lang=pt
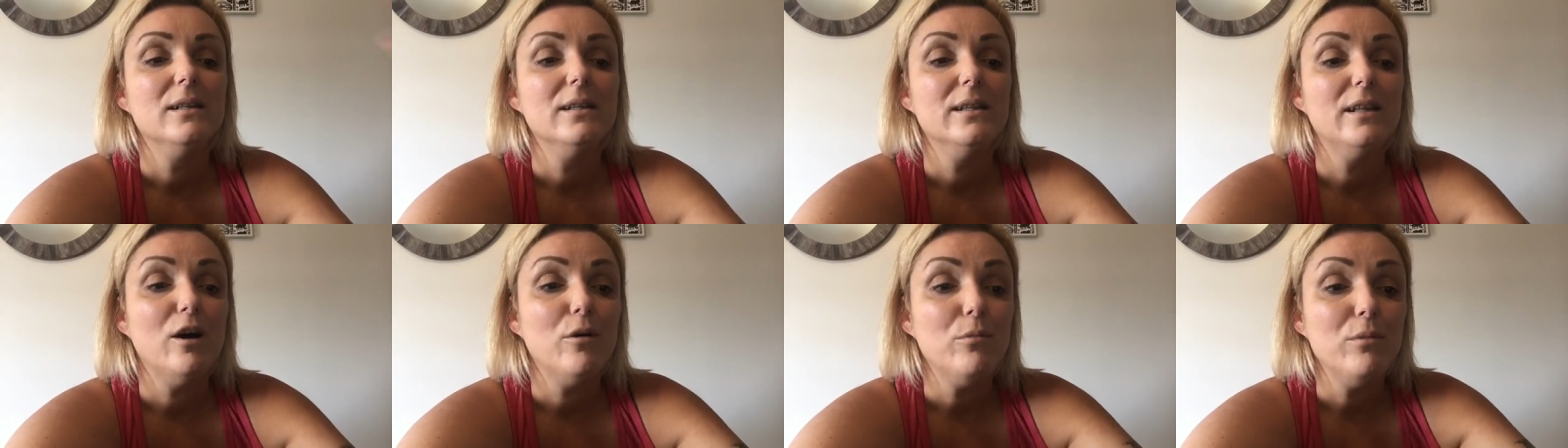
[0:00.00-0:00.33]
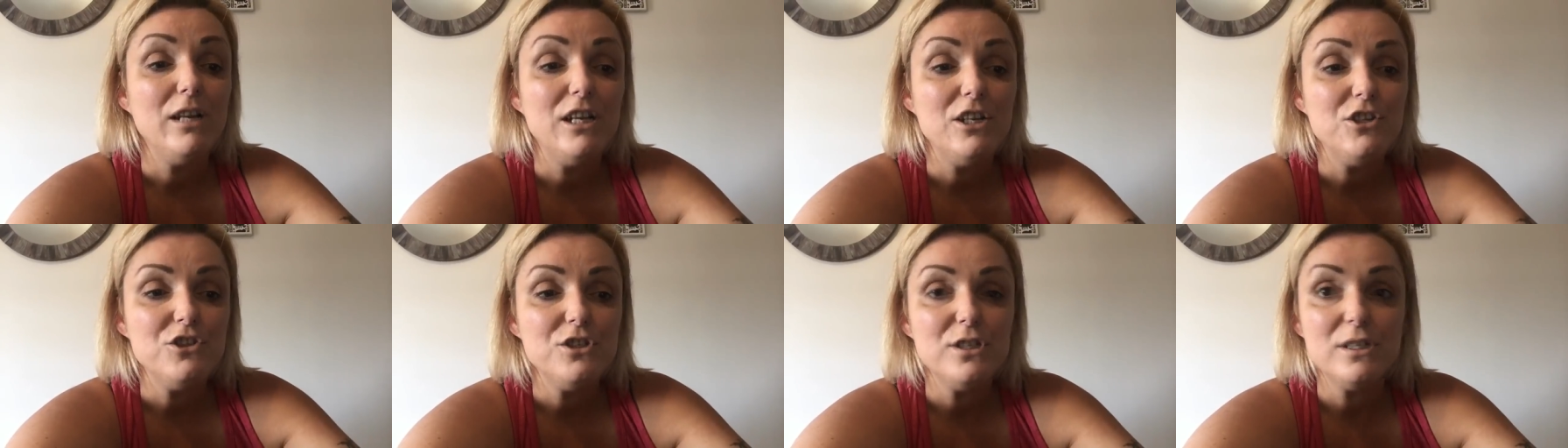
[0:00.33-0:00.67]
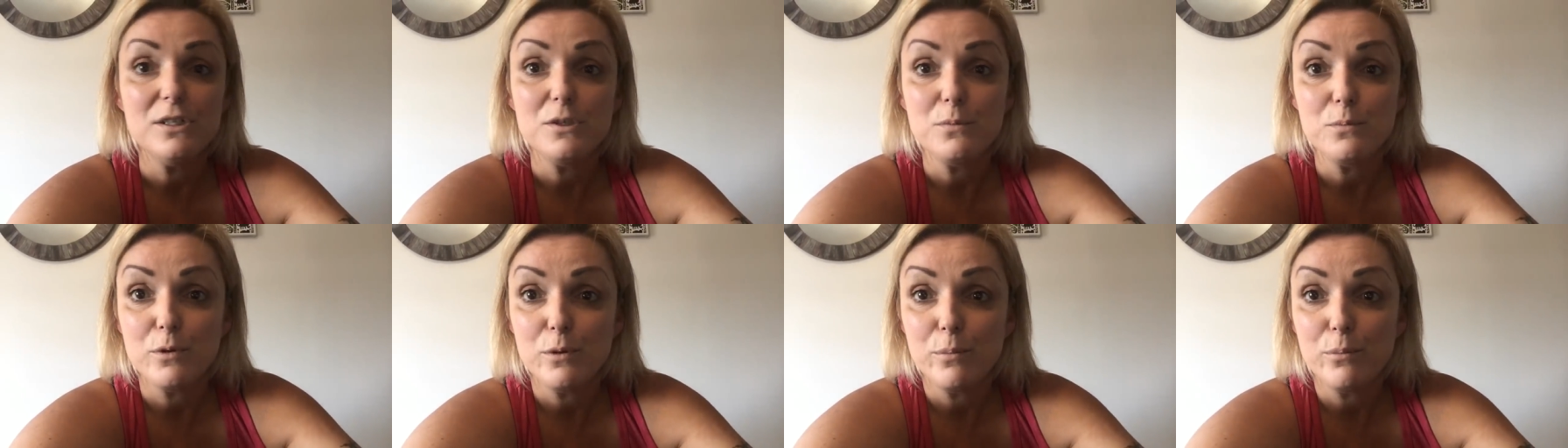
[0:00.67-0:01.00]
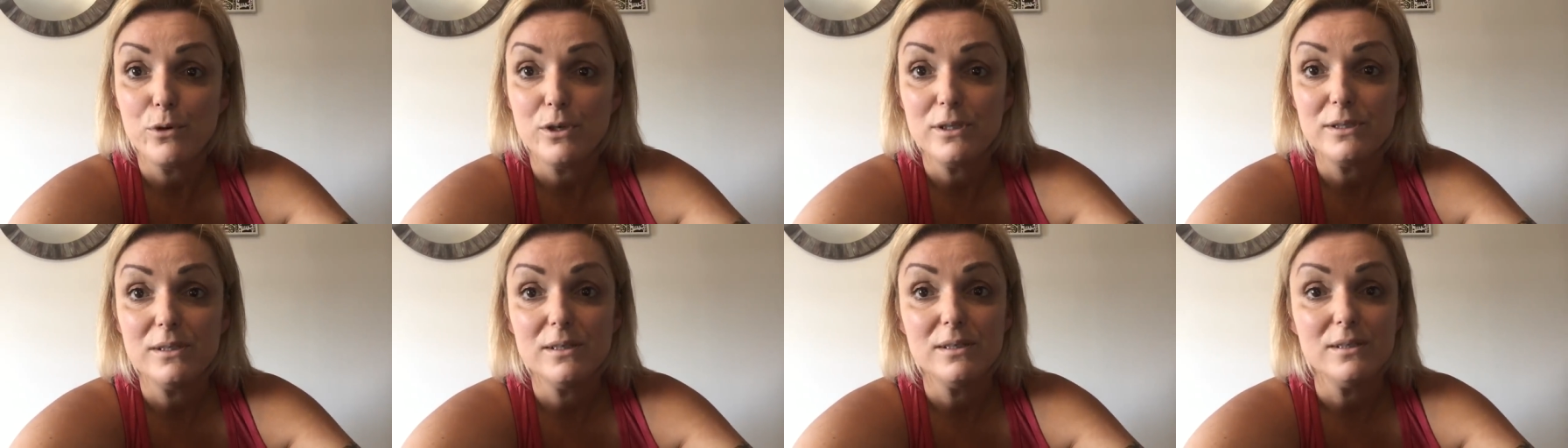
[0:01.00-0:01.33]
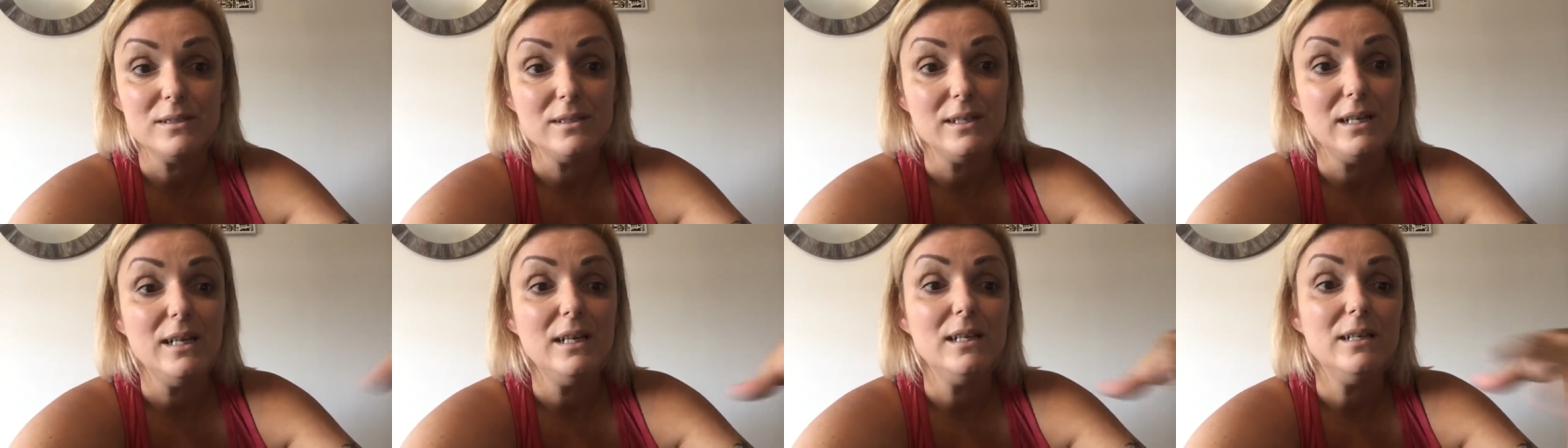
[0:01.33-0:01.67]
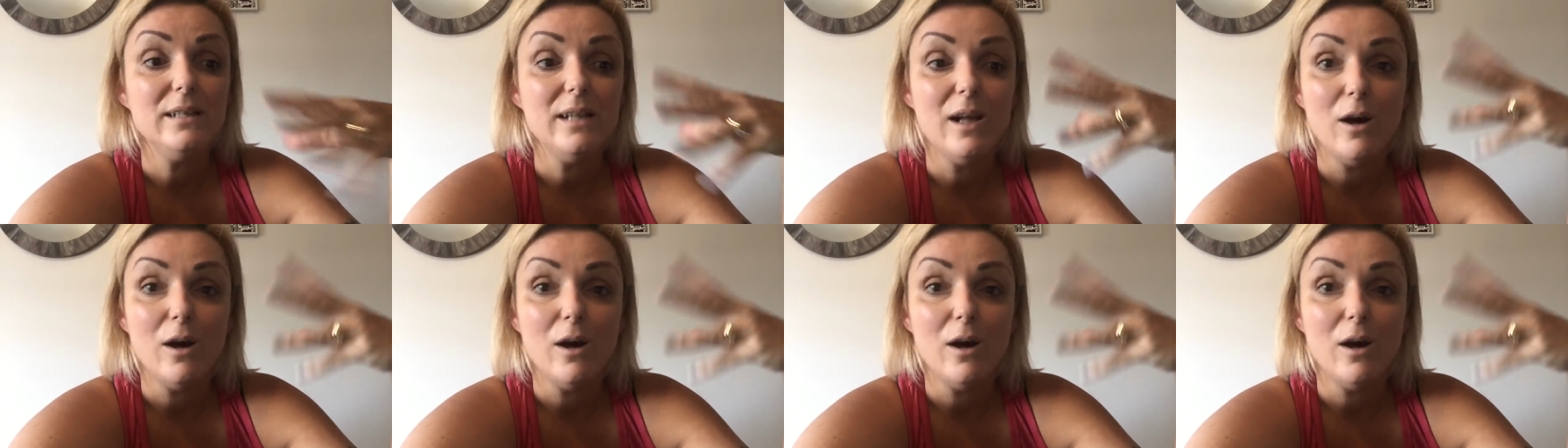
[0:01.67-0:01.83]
dá uma olhadinha nas propostas dele,